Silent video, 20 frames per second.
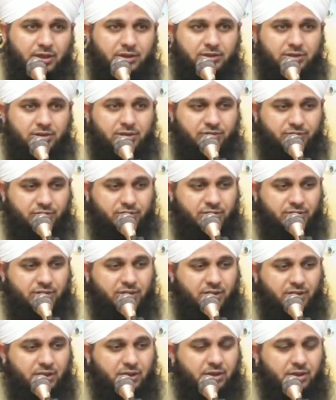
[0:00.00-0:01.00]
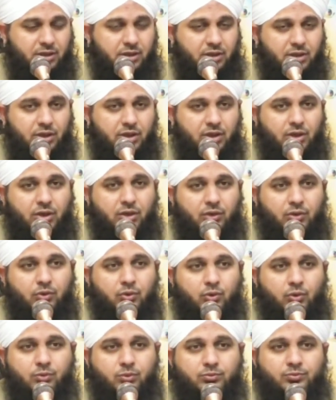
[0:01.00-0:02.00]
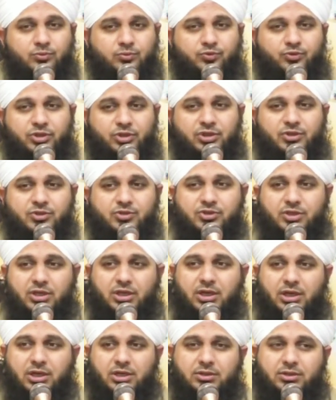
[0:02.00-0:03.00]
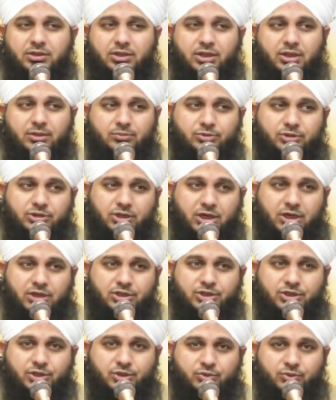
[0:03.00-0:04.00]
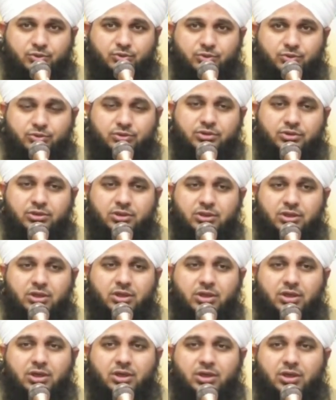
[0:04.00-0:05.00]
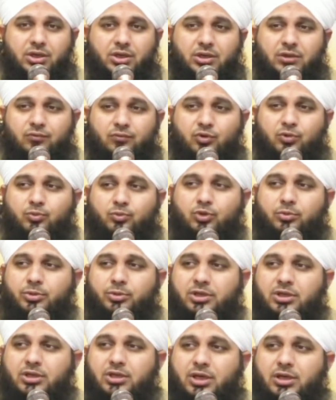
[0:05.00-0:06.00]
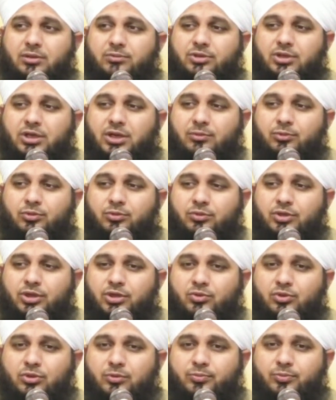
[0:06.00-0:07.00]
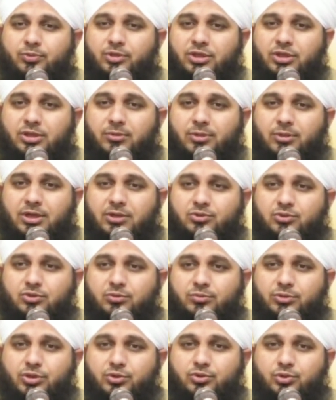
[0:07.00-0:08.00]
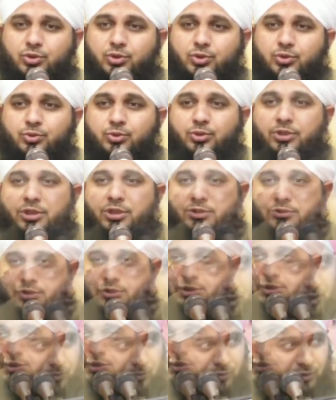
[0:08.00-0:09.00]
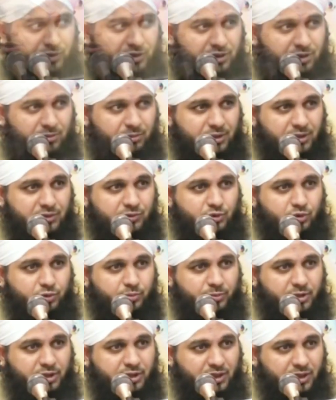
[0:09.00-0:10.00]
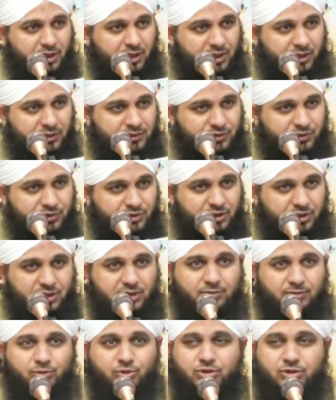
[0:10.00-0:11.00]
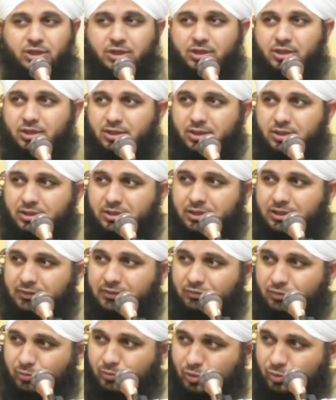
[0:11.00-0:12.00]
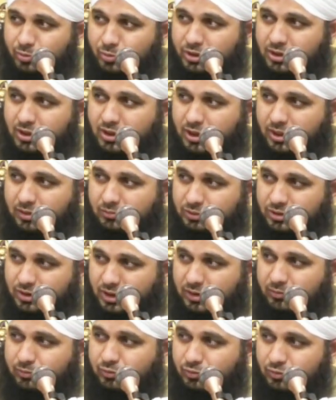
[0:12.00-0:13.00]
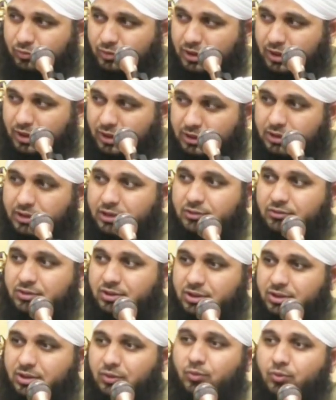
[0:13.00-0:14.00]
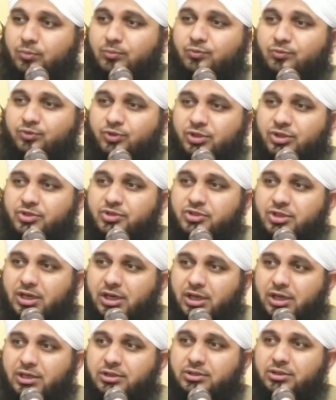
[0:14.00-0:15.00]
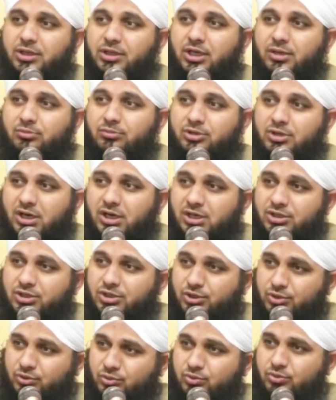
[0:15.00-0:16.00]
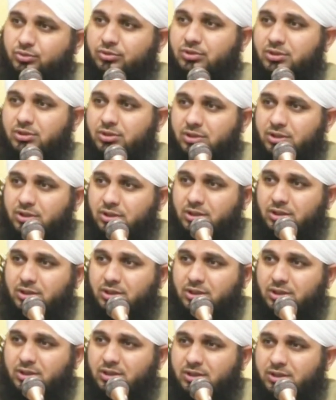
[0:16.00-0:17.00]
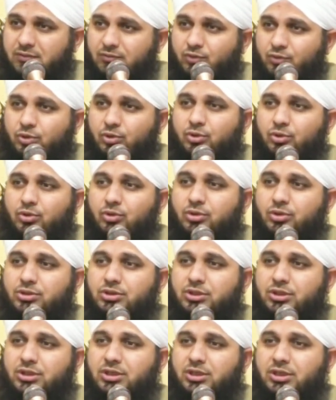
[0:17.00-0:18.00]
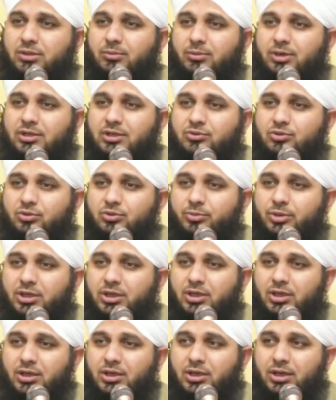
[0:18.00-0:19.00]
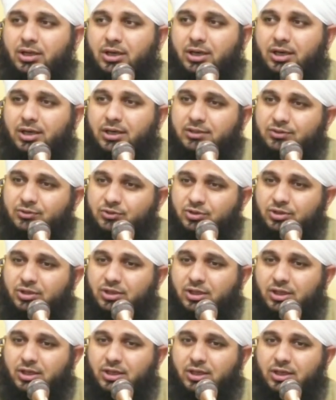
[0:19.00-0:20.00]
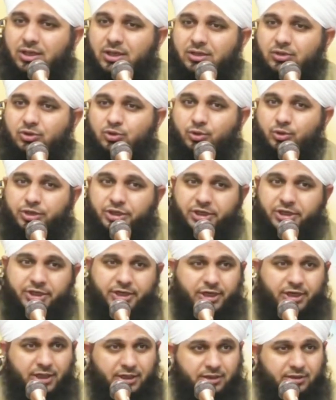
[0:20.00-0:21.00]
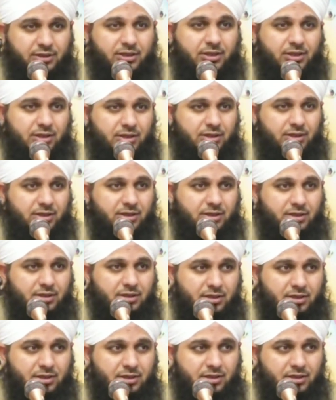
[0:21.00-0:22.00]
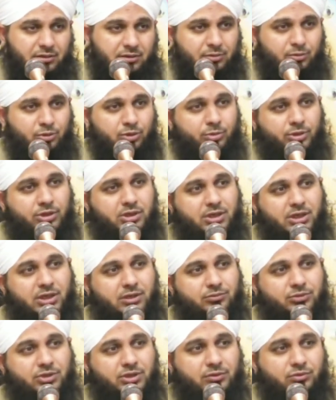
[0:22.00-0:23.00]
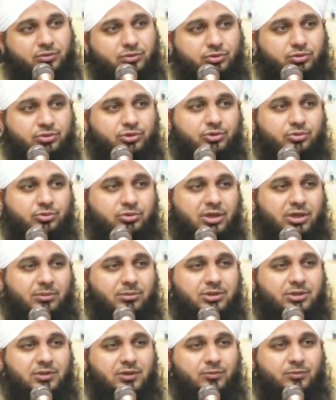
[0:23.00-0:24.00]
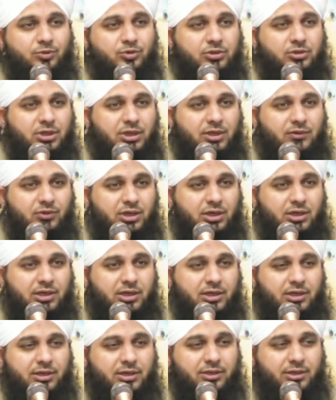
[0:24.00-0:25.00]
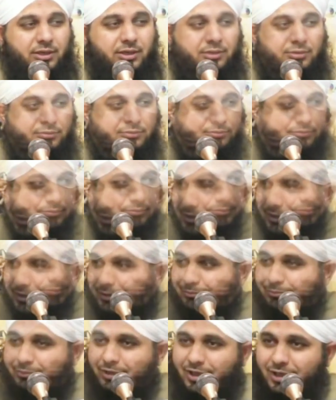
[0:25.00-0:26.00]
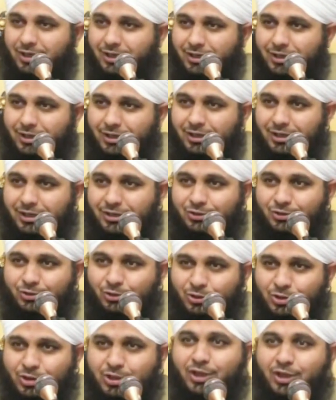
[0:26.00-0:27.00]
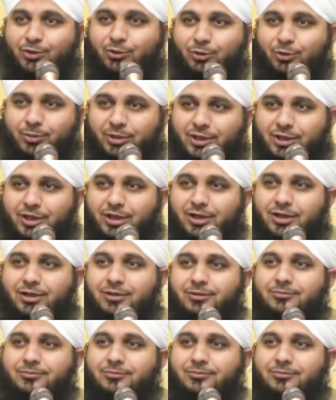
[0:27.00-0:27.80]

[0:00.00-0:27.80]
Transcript: अल्लजीना हम फ़ी सलातिम खाशियून वो मोमिन कामयाब हुए जो अपनी नमाज़ों में खुशू करते हैं अपनी नमाज़ों में आजजी का मुजाहरा करते हैं वो मोमिन कामयाब हुए अल्लजीना हम फ़ी सलातिम खाशियून वो लोग जिनकी नमाज़ों में आजजी है जो गिड़गिड़ाते वो मोमिन कामयाब खुशबू का मतलब होता है दिल का लगना बड़ा झुक के कोई बंदा